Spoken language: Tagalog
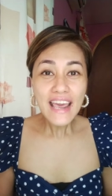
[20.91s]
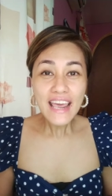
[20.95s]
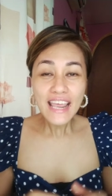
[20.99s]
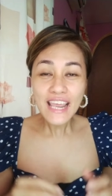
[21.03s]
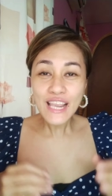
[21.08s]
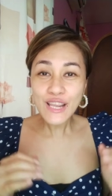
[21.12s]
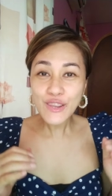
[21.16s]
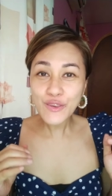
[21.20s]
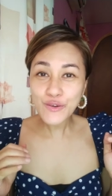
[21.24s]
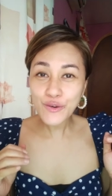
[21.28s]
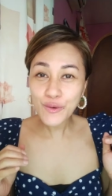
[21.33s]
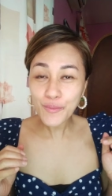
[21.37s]

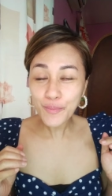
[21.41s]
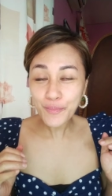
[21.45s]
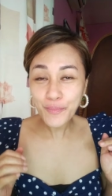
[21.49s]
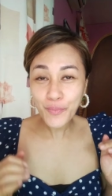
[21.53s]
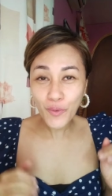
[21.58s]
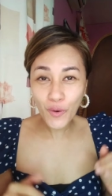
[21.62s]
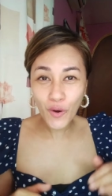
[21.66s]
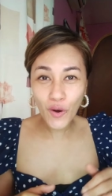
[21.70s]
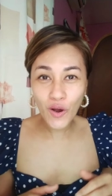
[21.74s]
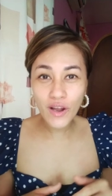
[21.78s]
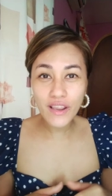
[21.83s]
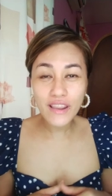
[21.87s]
ito
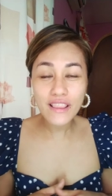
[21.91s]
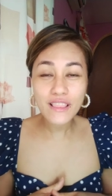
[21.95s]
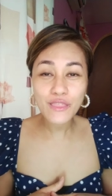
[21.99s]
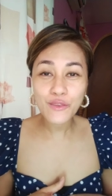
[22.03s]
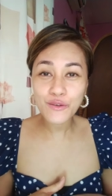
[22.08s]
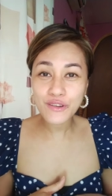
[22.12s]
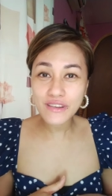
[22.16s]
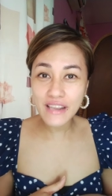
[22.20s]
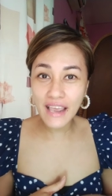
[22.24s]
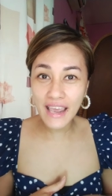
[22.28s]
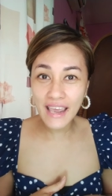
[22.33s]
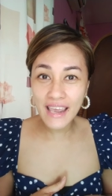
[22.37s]
po,
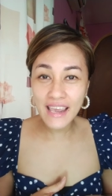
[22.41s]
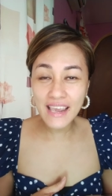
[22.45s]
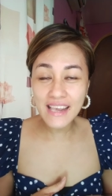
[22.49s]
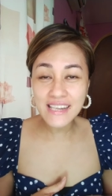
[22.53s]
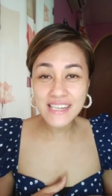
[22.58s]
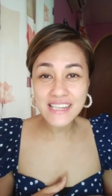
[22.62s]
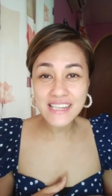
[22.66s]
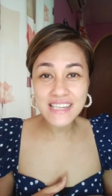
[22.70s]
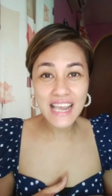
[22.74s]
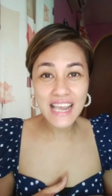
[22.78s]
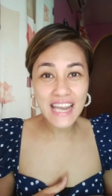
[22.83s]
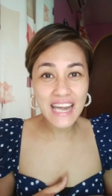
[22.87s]
today
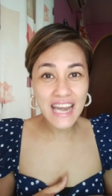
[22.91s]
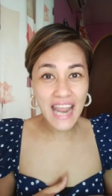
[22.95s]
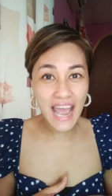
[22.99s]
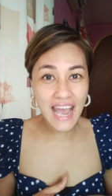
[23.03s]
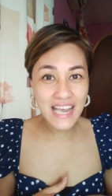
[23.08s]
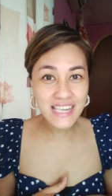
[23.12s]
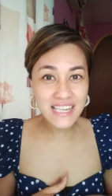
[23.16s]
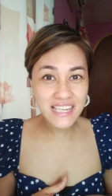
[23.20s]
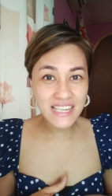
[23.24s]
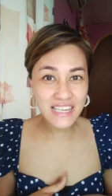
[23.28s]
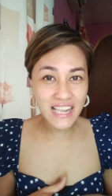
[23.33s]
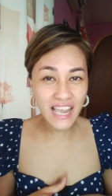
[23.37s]
is the
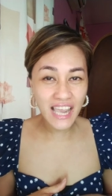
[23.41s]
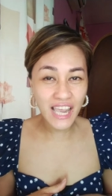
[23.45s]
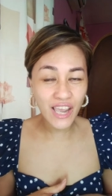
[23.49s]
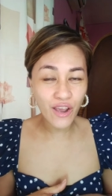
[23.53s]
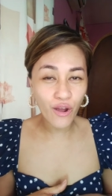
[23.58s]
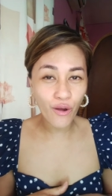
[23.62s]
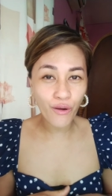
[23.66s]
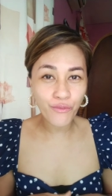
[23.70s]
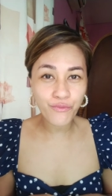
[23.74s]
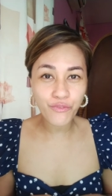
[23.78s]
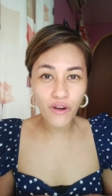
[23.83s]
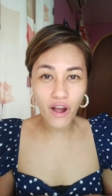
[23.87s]
last day
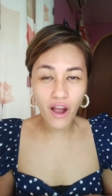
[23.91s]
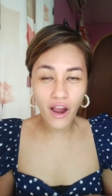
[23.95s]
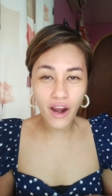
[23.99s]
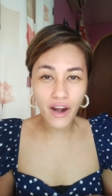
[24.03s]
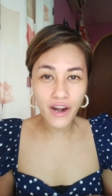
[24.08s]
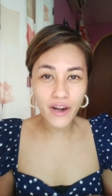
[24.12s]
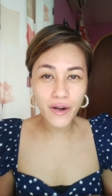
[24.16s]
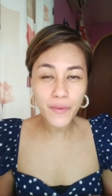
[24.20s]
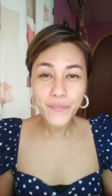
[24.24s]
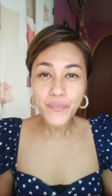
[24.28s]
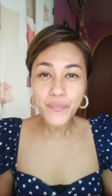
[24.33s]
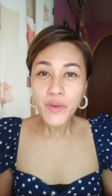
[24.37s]
of
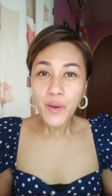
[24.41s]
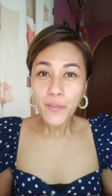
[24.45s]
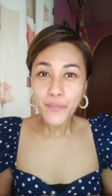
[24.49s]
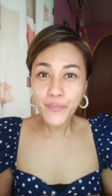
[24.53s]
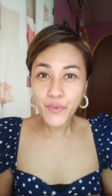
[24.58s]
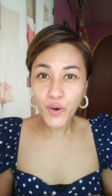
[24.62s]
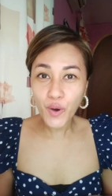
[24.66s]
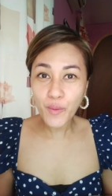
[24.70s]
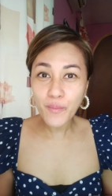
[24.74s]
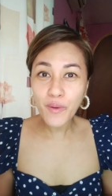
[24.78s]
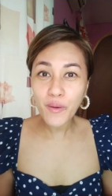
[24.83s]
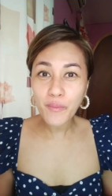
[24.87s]
our
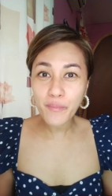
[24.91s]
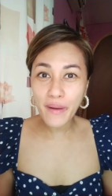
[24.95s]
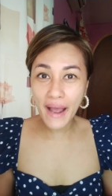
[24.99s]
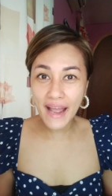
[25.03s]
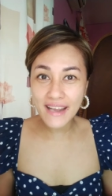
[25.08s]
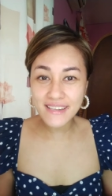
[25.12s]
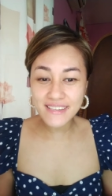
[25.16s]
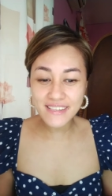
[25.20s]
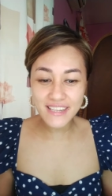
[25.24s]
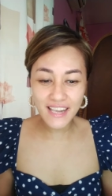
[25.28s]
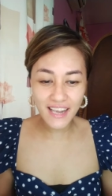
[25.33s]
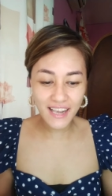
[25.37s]
promo
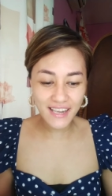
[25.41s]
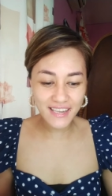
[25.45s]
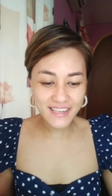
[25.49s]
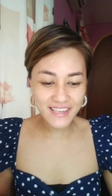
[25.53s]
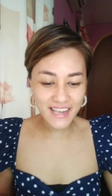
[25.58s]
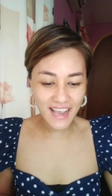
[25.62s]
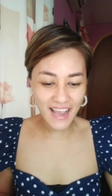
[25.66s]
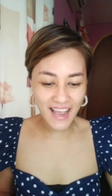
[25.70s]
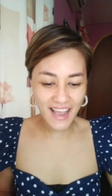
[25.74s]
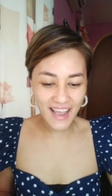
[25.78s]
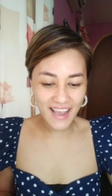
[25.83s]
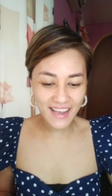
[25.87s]
bundle
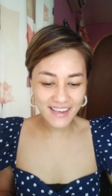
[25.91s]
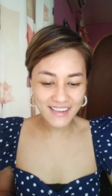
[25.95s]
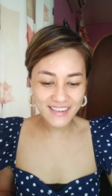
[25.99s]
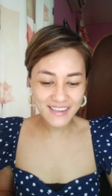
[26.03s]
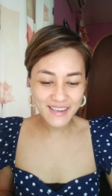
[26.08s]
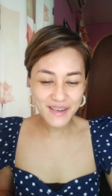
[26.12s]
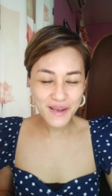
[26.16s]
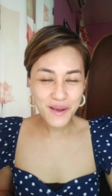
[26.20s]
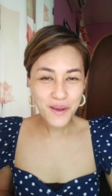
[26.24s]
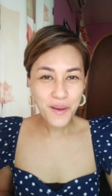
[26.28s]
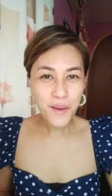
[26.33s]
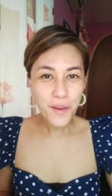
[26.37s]
ng
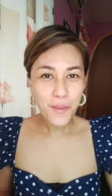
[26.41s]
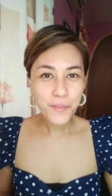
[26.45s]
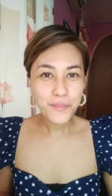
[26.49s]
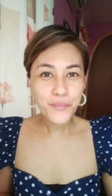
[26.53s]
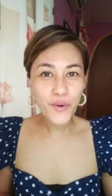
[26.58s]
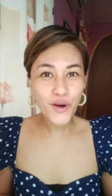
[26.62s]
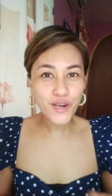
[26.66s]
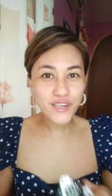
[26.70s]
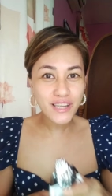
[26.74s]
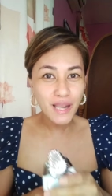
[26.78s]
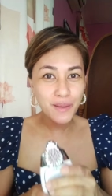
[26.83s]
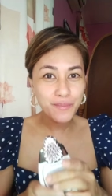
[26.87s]

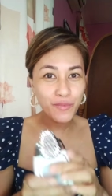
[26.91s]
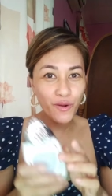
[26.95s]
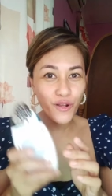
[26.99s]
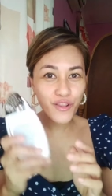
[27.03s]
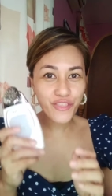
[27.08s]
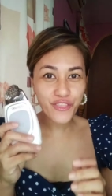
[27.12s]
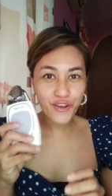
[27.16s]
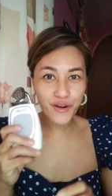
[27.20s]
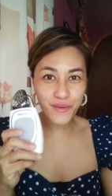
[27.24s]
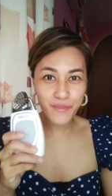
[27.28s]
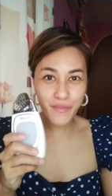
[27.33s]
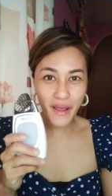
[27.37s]
Portable
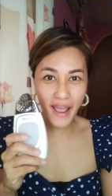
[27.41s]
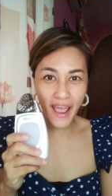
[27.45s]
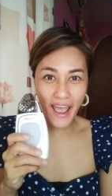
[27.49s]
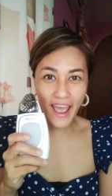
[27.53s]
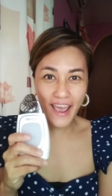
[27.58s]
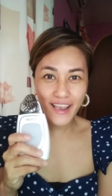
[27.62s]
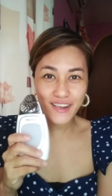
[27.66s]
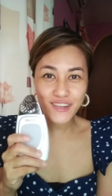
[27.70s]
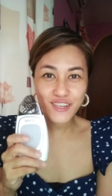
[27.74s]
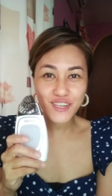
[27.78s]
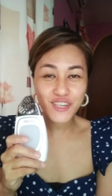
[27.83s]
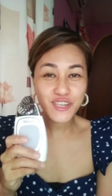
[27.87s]

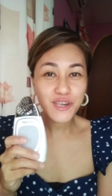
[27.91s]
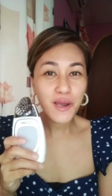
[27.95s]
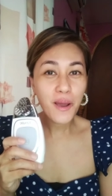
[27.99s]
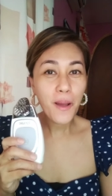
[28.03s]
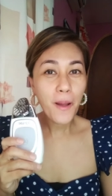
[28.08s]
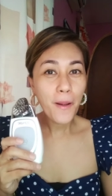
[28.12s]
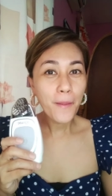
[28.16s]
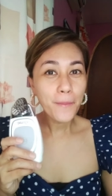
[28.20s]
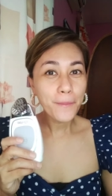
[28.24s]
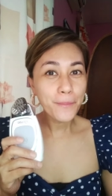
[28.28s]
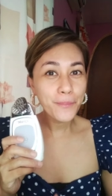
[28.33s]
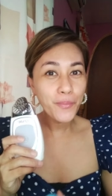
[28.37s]
Thermage,
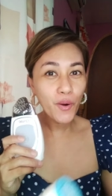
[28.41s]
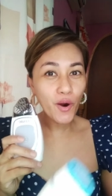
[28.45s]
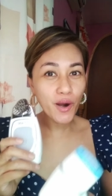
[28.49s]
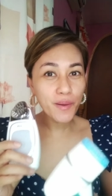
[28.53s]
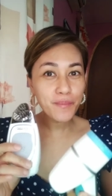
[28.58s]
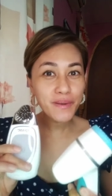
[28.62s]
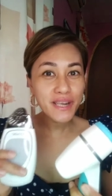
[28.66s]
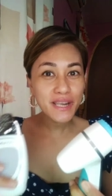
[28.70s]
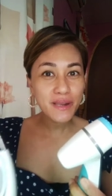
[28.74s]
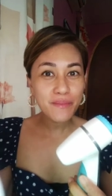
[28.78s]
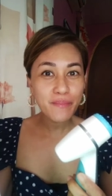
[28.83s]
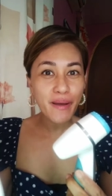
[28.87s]
Pore
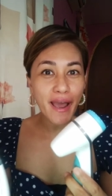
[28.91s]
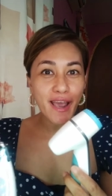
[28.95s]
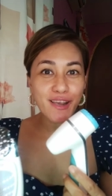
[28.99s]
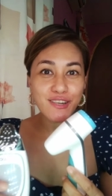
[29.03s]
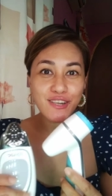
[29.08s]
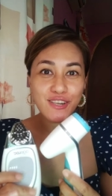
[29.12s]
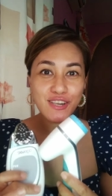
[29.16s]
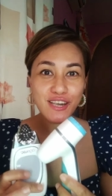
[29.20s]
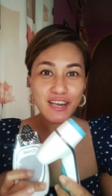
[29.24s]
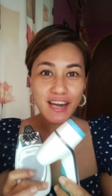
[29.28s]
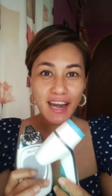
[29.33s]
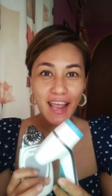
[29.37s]

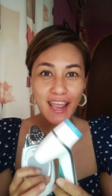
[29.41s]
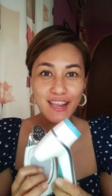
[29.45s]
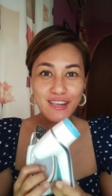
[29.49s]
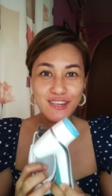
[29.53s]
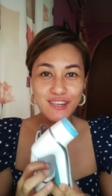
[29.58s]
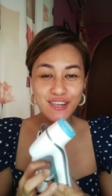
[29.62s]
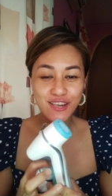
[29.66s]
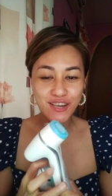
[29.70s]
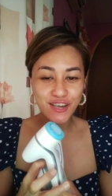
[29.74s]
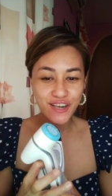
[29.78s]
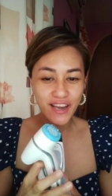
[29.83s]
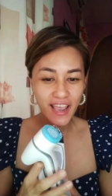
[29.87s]
Minimizer
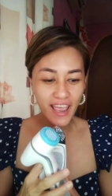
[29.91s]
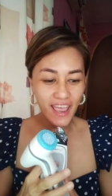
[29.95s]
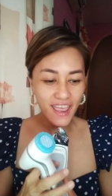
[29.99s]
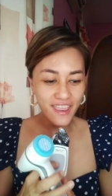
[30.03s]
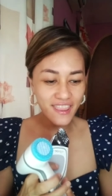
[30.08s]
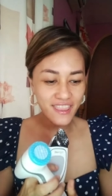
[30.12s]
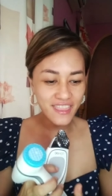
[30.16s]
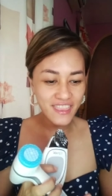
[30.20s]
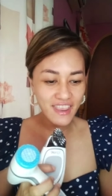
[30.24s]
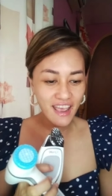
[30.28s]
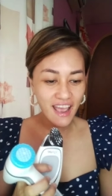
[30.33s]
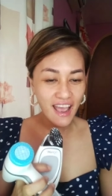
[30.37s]
Cleanser,
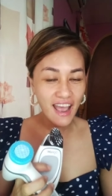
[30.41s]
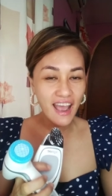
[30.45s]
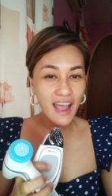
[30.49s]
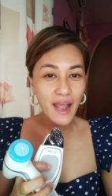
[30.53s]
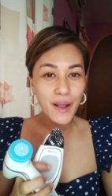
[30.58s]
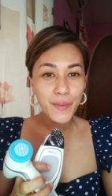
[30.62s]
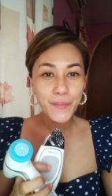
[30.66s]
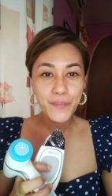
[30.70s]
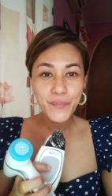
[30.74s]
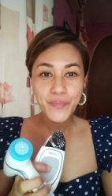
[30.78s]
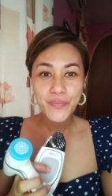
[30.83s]
and the